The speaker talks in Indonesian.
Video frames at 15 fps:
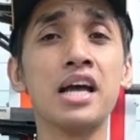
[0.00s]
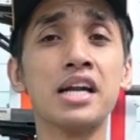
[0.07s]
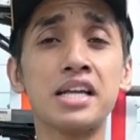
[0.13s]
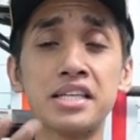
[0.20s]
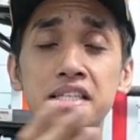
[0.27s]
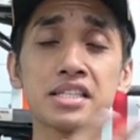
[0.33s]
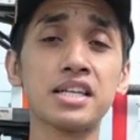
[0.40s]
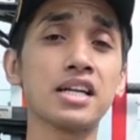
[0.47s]

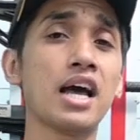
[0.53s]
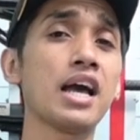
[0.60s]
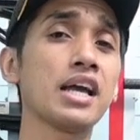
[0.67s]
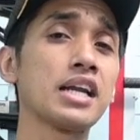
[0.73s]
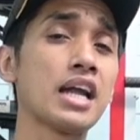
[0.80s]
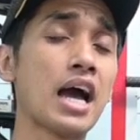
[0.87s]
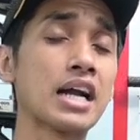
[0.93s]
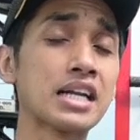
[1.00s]
di sisi
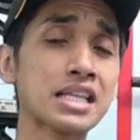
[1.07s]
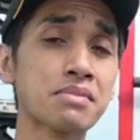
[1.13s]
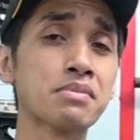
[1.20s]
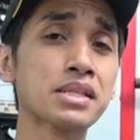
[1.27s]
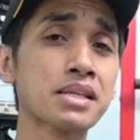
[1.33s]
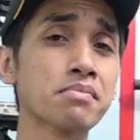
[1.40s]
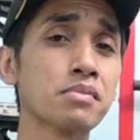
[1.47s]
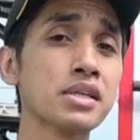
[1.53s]
lain ada
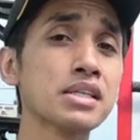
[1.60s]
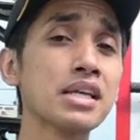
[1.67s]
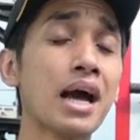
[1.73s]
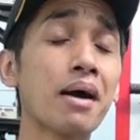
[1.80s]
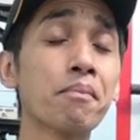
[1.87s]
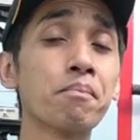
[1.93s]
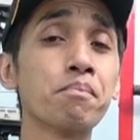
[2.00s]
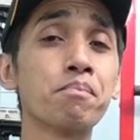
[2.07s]
teman-teman yang